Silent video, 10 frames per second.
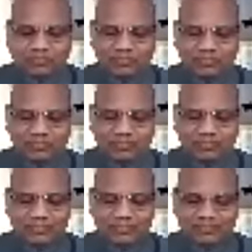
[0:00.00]

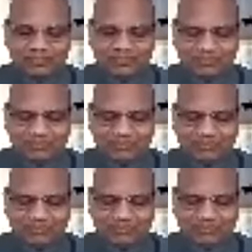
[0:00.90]
बेनिफिट उतना ही
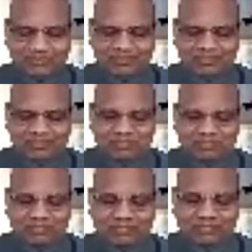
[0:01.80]
होगा क्या जितना
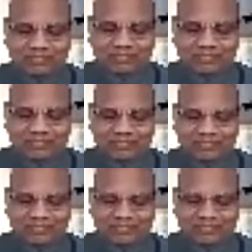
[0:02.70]
हम पगोड़ा में
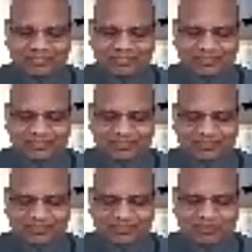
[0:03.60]
बैठ के
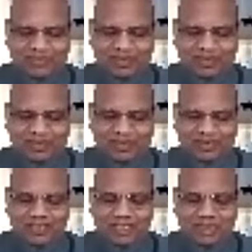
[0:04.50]
ध्यान करें तो
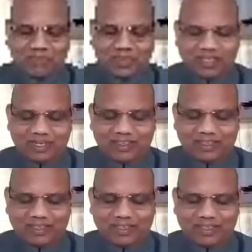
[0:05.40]
घर में
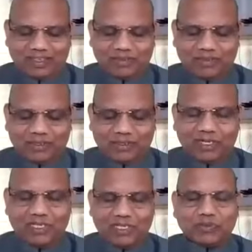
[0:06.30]
करते हैं और
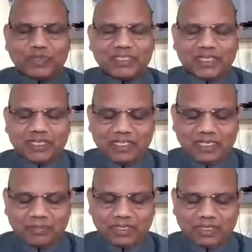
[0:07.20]
एक विपसना
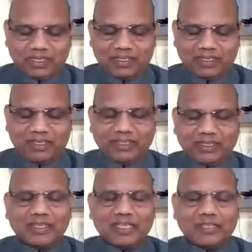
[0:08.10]
केंद्र में करते हैं
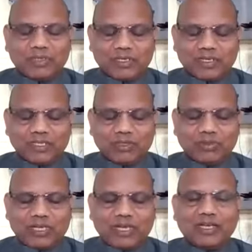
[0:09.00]
या कहीं भी करते तो
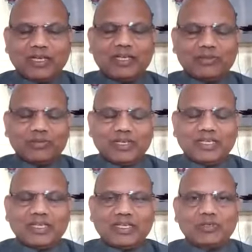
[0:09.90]
अलग अलग तो
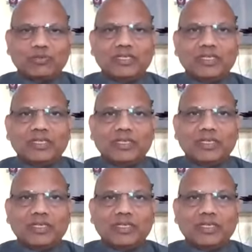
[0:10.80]
रहेगा क्योंकि